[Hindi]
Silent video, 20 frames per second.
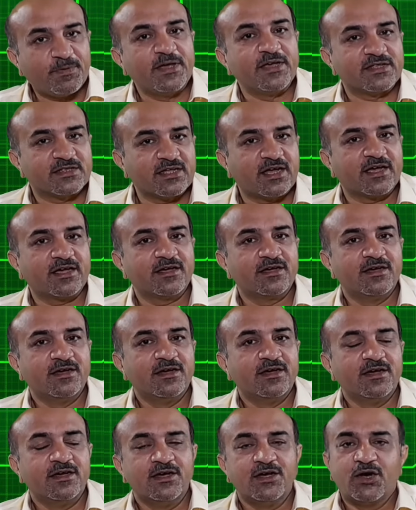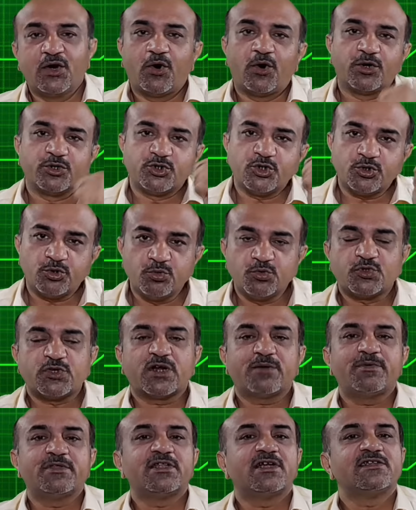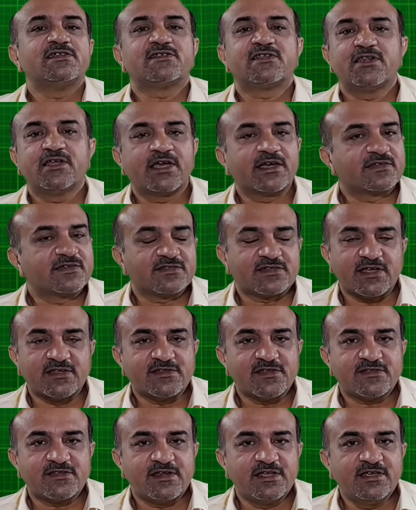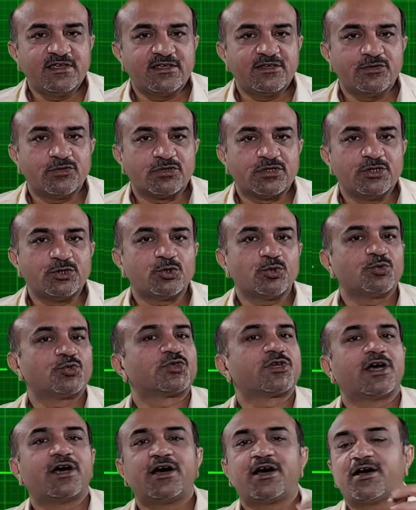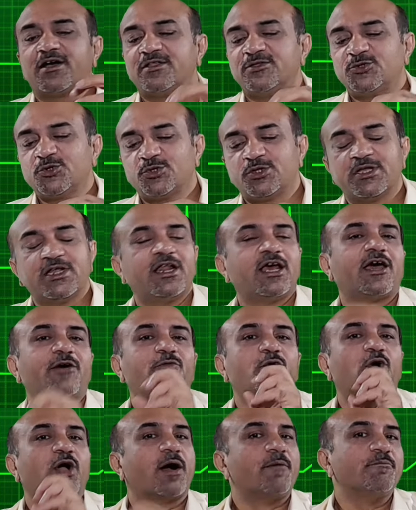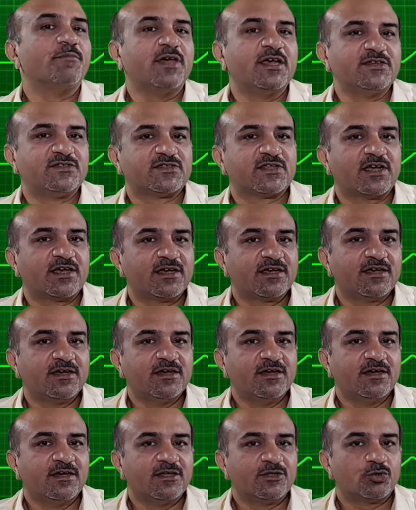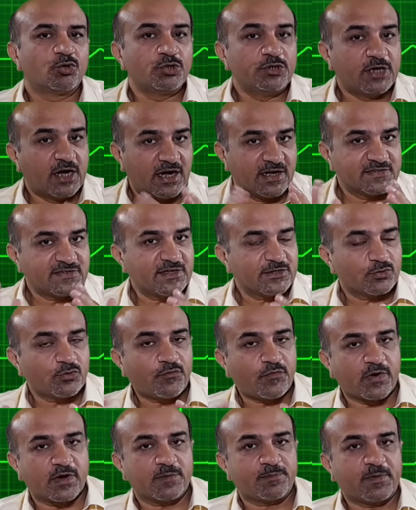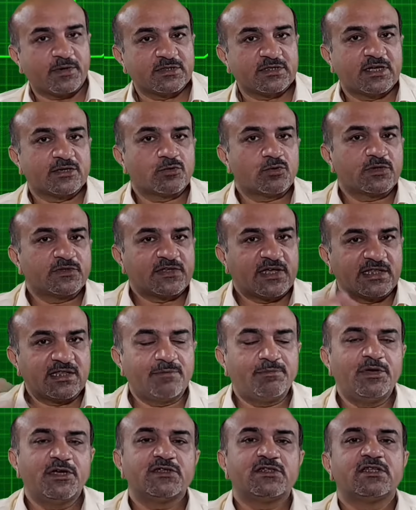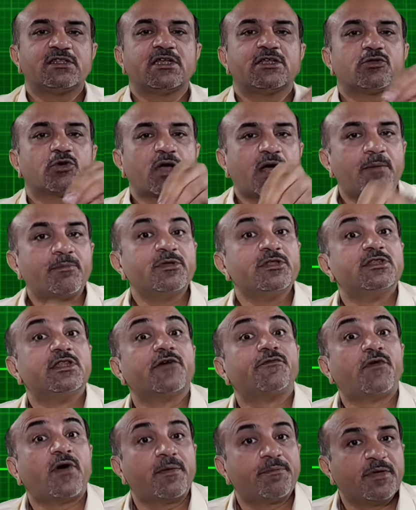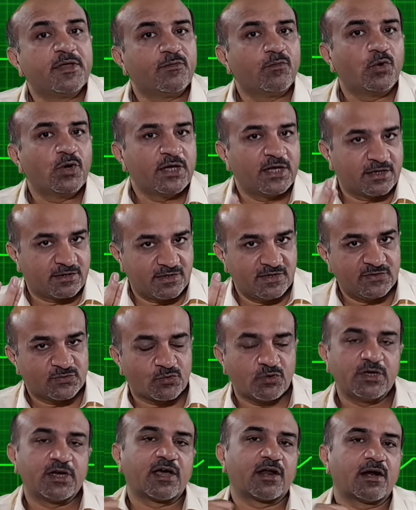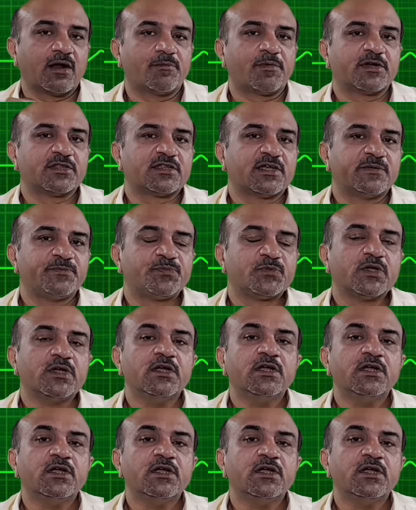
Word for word: फेंकता है और जो दूसरा बंदा जिसने एक्सरसाइजेज नहीं की होती तो उसका जो दिल है वो कम भेजता है तो यहाँ से एक तो फ़र्क पड़ता है क्योंकि ज़्यादा भेज देता है तो कम दफ़ा फिर वो एक इसको ये करना पड़ता है